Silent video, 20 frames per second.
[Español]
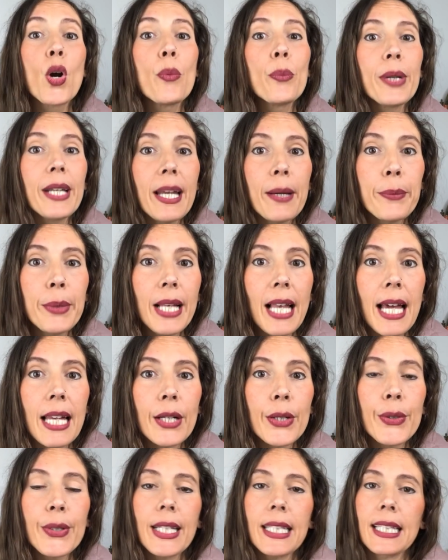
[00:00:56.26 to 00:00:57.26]
Como era muy
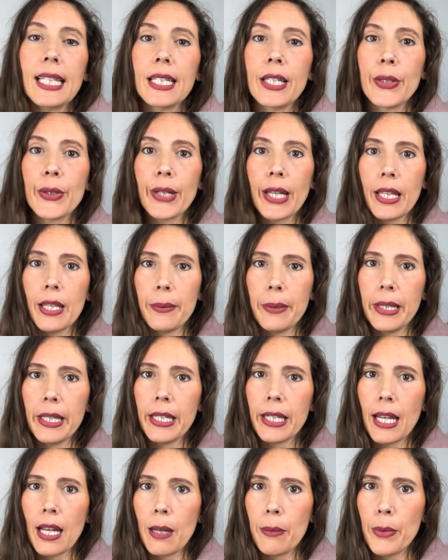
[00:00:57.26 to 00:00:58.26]
largo, he tenido que
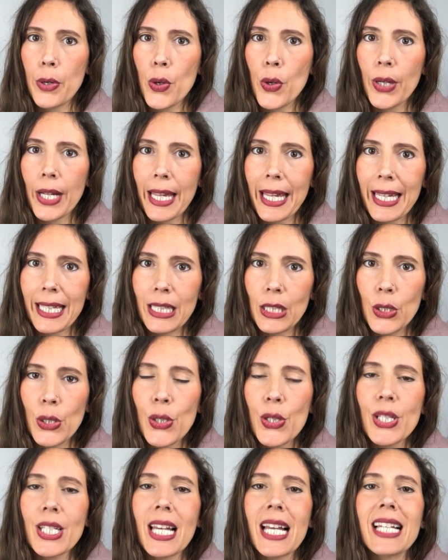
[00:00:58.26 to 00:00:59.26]
dividir el vlog en
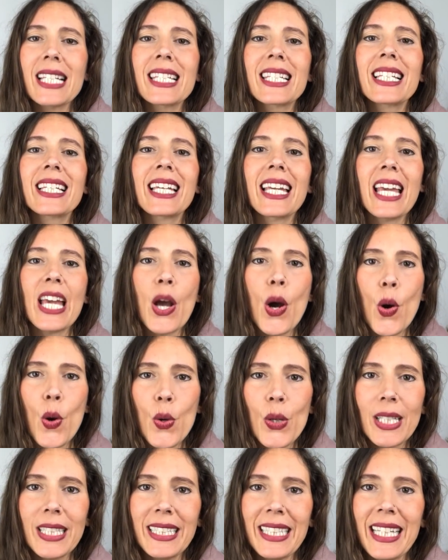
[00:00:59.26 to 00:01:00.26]
dos, así que
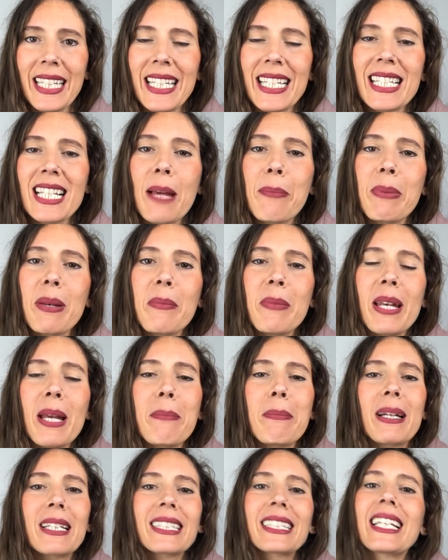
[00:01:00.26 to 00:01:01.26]
hoy tienes la primera
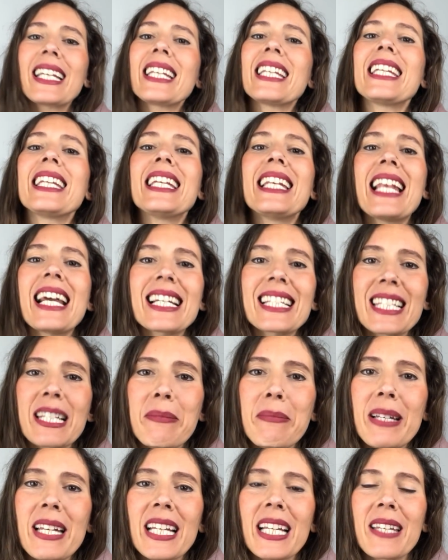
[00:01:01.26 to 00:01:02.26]
parte y la
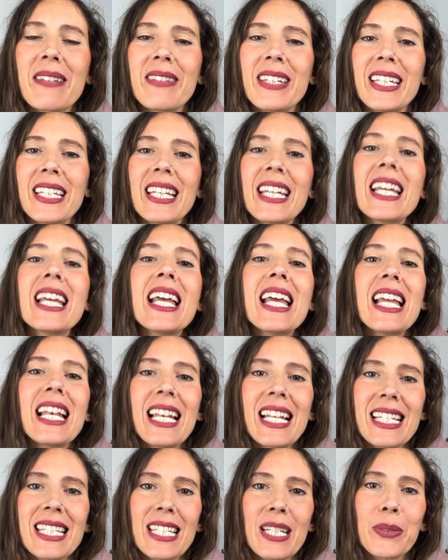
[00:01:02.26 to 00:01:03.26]
semana que viene
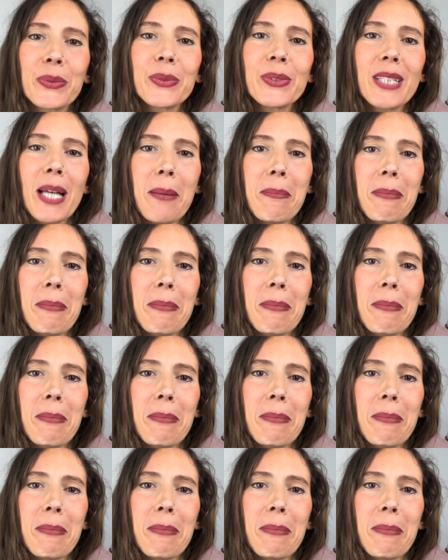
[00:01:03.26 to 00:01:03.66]
la segunda